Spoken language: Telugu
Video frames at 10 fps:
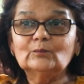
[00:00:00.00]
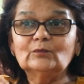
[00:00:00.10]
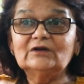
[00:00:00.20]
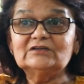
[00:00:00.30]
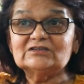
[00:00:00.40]

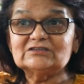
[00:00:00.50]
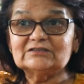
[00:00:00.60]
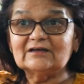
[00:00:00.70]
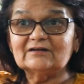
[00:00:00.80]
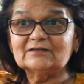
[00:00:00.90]
పూరి
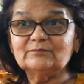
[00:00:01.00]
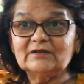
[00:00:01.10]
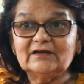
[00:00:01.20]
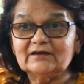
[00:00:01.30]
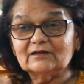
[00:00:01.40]
చేసిన తర్వాత
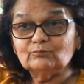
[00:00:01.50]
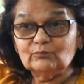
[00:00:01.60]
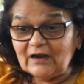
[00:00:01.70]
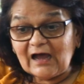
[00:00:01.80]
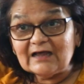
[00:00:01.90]
మిగిలిన
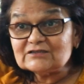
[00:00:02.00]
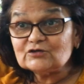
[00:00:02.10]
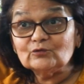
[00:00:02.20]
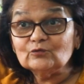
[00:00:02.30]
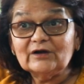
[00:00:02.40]

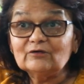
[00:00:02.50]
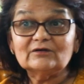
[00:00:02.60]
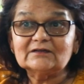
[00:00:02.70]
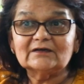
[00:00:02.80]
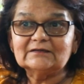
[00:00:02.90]
లాస్ట్లో నూనె
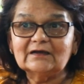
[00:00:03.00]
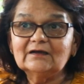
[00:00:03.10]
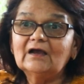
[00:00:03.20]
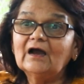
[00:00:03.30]
ఉంటుంది కదా